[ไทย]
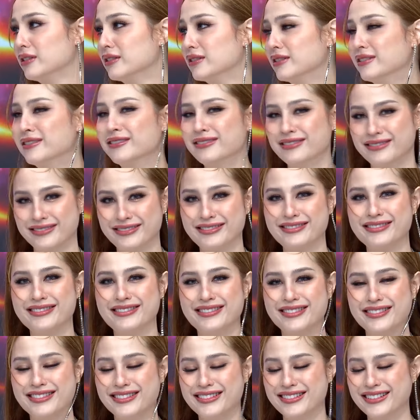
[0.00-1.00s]
นึงไม่
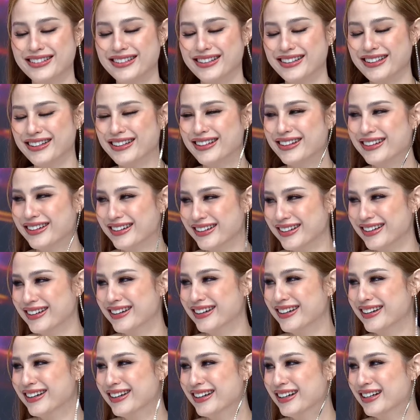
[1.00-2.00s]
มีเรื่องแล้วมั้งโต
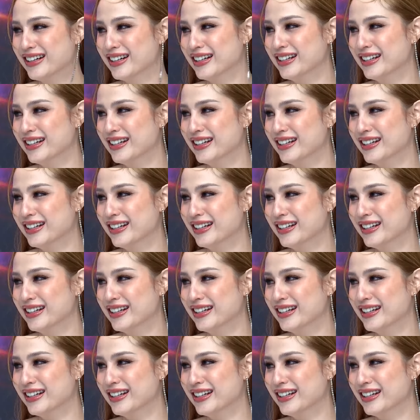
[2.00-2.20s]
แล้วไม่มี